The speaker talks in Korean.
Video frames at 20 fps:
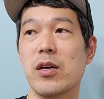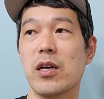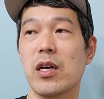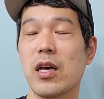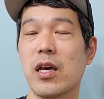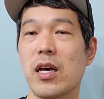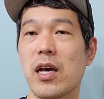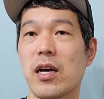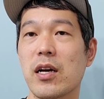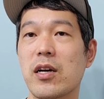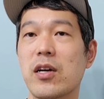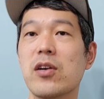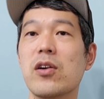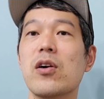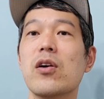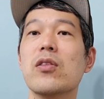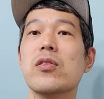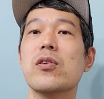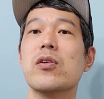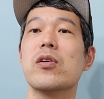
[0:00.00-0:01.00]
그러니까
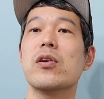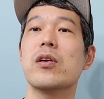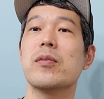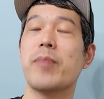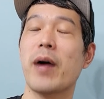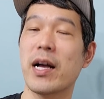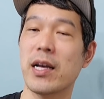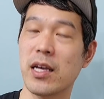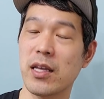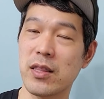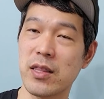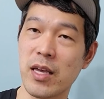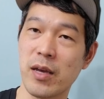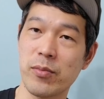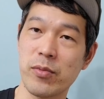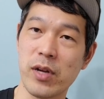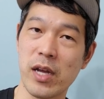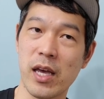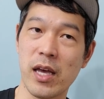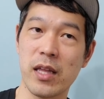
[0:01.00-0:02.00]
그런 거를 봤기
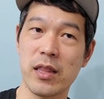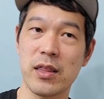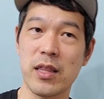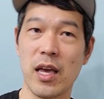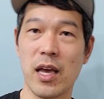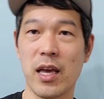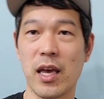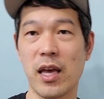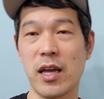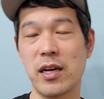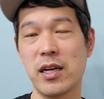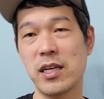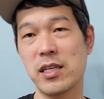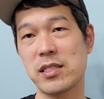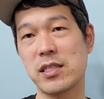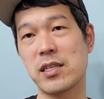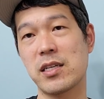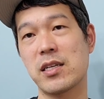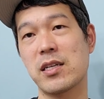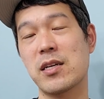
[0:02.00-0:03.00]
때문에 되게
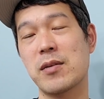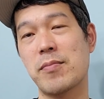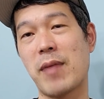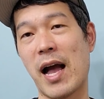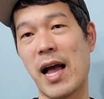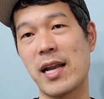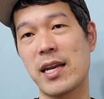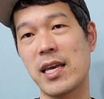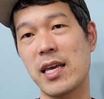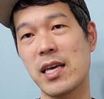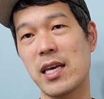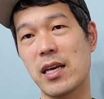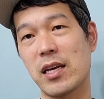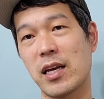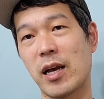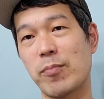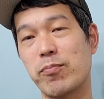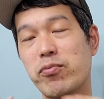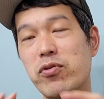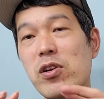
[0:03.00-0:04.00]
리스크를 많이
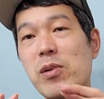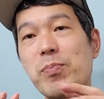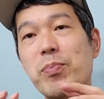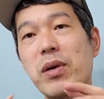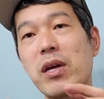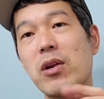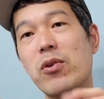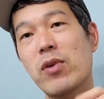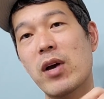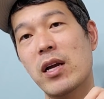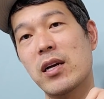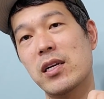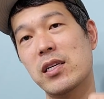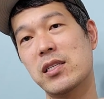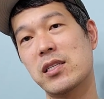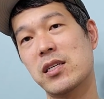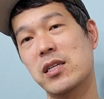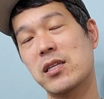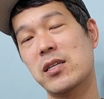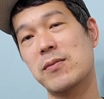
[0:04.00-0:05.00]
그러니까 불필요한
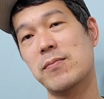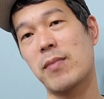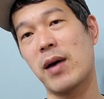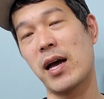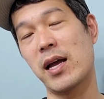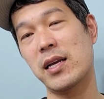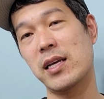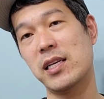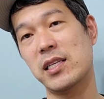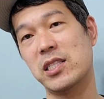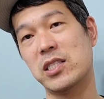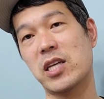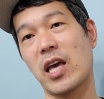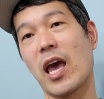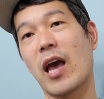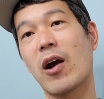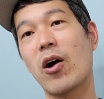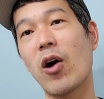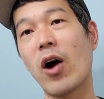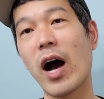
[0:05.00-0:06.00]
리스크는 많이
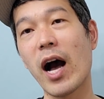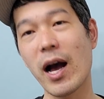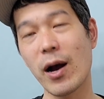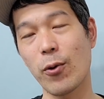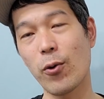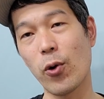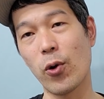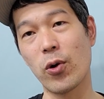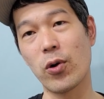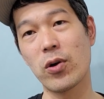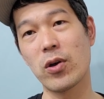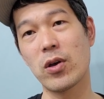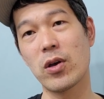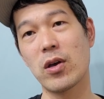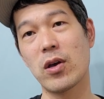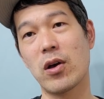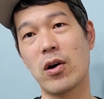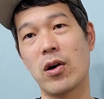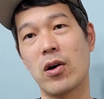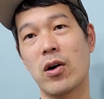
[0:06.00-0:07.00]
제거하고
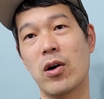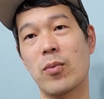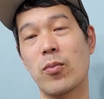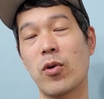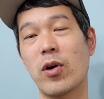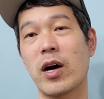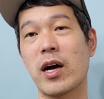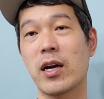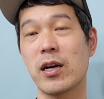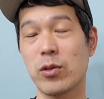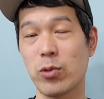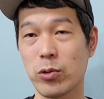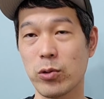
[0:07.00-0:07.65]
어, 뭔가를